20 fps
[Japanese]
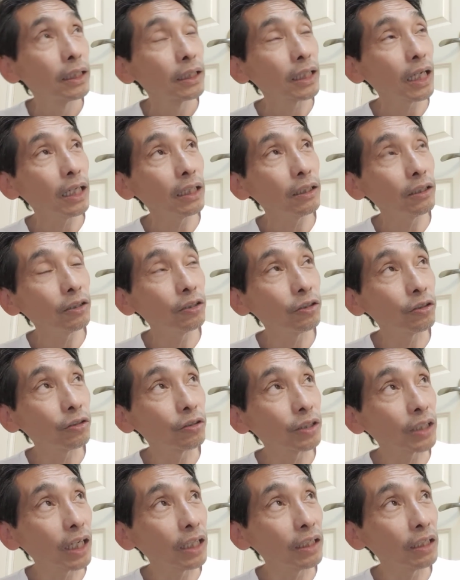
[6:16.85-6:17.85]

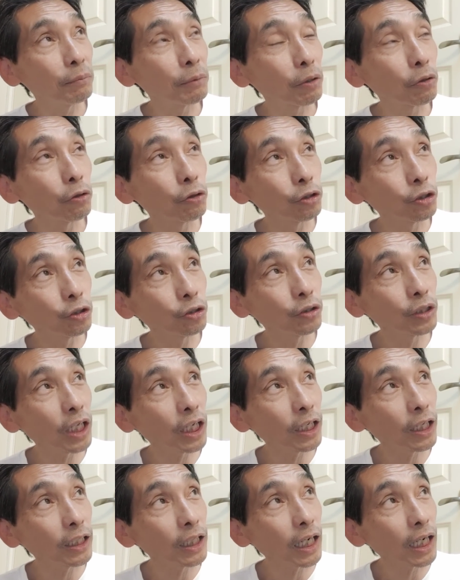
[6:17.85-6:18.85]
33で今
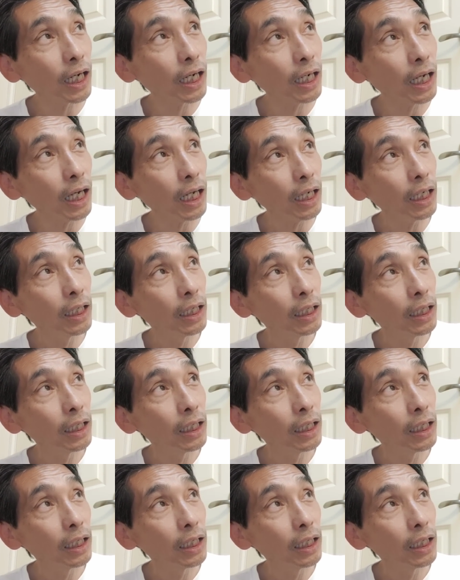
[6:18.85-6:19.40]
57だから